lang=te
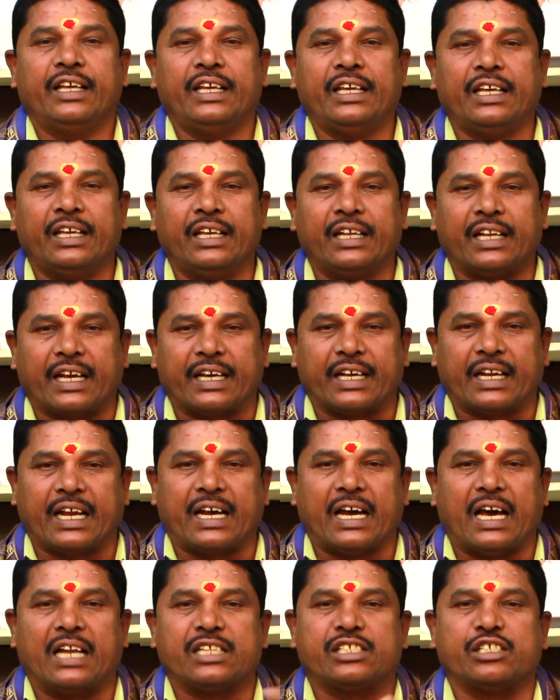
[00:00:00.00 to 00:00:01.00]
ఈ
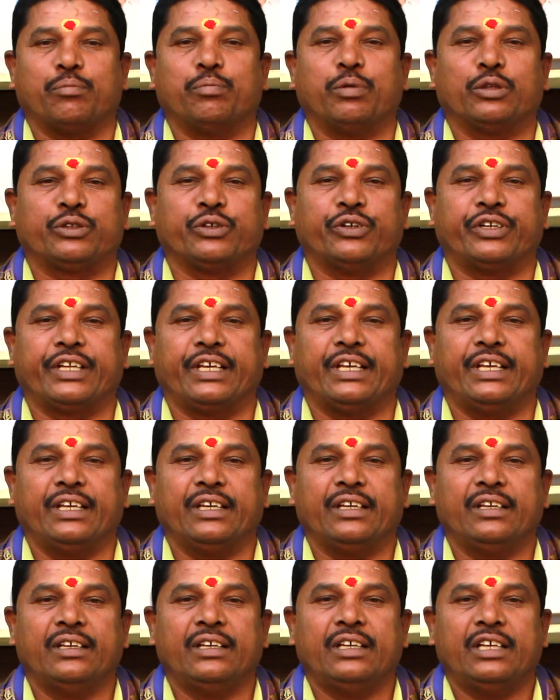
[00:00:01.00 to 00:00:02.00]
రకరకాల జబ్బుతోటి
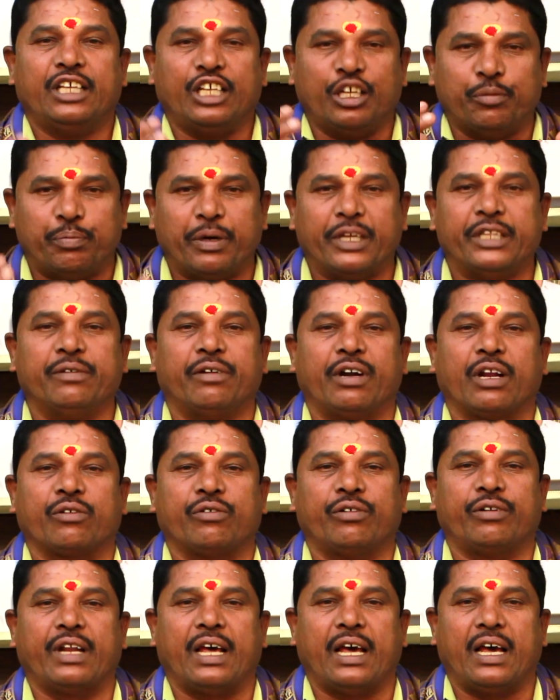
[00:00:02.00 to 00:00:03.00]
ఇబ్బంది
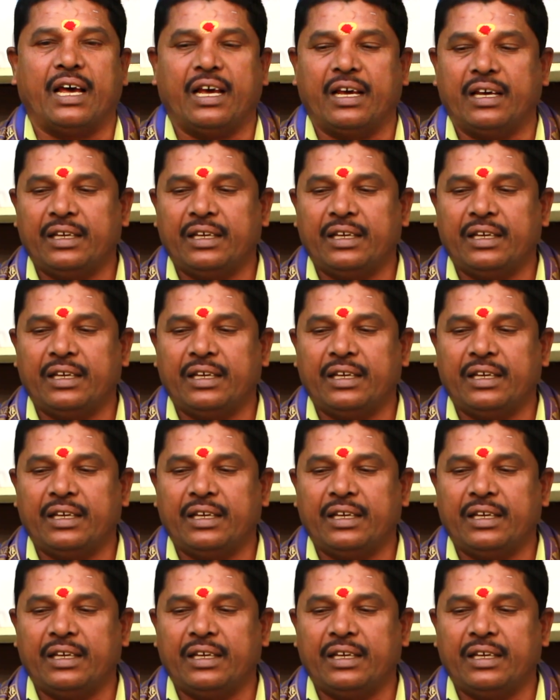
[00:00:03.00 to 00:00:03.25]
పడకుండా